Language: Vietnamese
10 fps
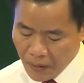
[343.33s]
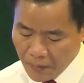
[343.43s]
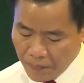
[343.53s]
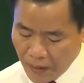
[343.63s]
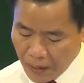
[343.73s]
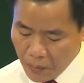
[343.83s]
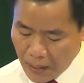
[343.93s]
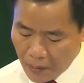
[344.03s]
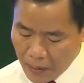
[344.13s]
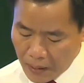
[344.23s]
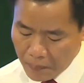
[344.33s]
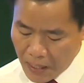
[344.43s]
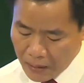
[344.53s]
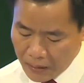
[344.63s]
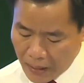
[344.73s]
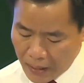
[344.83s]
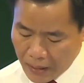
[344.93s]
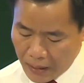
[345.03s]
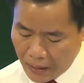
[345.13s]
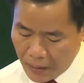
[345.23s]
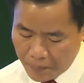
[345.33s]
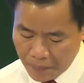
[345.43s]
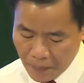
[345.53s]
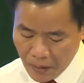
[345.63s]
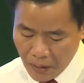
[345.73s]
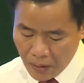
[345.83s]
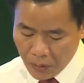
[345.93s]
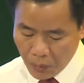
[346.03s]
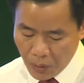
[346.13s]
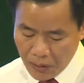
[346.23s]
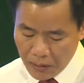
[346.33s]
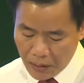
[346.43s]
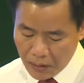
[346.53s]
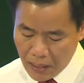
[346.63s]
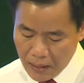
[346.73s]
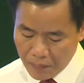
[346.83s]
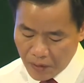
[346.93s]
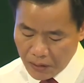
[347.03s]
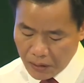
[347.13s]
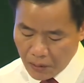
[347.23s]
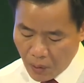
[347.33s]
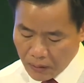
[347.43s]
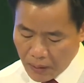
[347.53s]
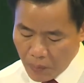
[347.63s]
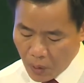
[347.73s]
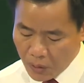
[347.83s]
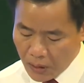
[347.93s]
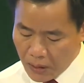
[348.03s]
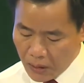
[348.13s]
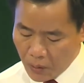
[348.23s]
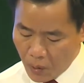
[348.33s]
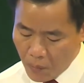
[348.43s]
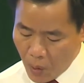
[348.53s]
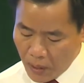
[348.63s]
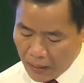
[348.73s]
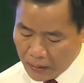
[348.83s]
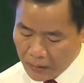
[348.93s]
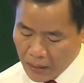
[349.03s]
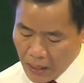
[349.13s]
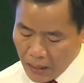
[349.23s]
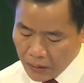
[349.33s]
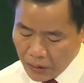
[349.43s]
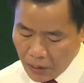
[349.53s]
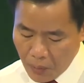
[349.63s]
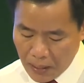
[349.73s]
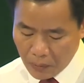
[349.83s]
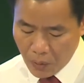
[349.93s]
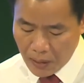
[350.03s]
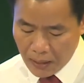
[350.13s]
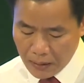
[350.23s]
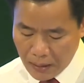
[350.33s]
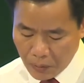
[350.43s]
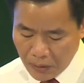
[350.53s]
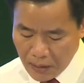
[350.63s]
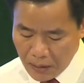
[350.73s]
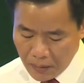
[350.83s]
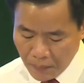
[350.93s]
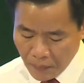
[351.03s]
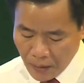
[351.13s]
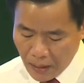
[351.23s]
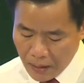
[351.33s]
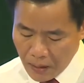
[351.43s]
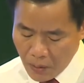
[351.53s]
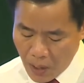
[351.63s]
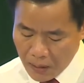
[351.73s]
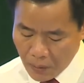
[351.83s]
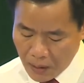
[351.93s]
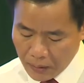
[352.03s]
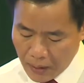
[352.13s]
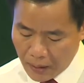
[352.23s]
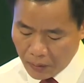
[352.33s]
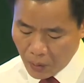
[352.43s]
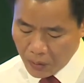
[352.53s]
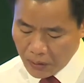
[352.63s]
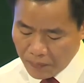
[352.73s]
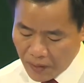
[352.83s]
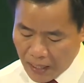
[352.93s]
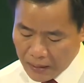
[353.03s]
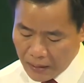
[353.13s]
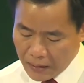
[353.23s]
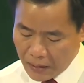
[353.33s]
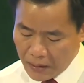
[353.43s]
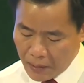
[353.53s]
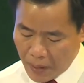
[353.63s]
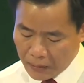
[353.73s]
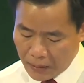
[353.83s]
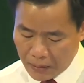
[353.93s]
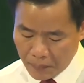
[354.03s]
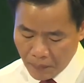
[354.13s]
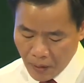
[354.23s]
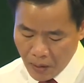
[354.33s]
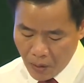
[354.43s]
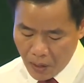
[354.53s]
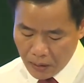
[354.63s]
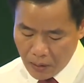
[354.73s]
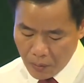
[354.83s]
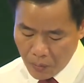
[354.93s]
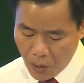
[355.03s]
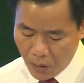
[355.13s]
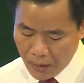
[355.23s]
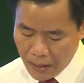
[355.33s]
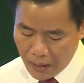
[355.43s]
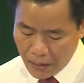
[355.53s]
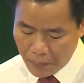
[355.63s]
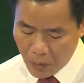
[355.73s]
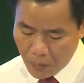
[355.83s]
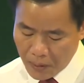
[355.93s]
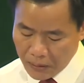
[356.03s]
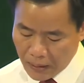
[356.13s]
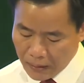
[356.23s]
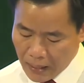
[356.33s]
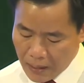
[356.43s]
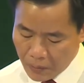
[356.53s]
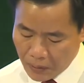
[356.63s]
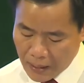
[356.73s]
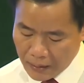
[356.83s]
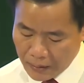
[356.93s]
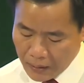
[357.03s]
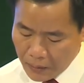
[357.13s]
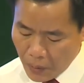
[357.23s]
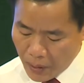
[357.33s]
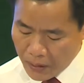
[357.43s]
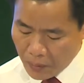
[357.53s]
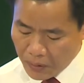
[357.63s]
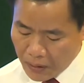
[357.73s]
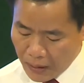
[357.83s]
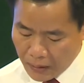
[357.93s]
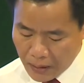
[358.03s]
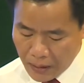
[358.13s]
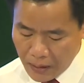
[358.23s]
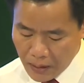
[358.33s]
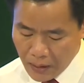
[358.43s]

và đông đảo các bạn trẻ khởi nghiệp. Chúng tôi tin tưởng rằng với sự quan tâm hỗ trợ của bộ ngành, sự đồng hành của các nhà đầu tư, các cơ quan, đoàn thể, tổ chức và cá nhân trên địa bàn tỉnh, hoạt động khởi nghiệp đổi mới sáng tạo tại Thừa Thiên Huế trong thời gian tới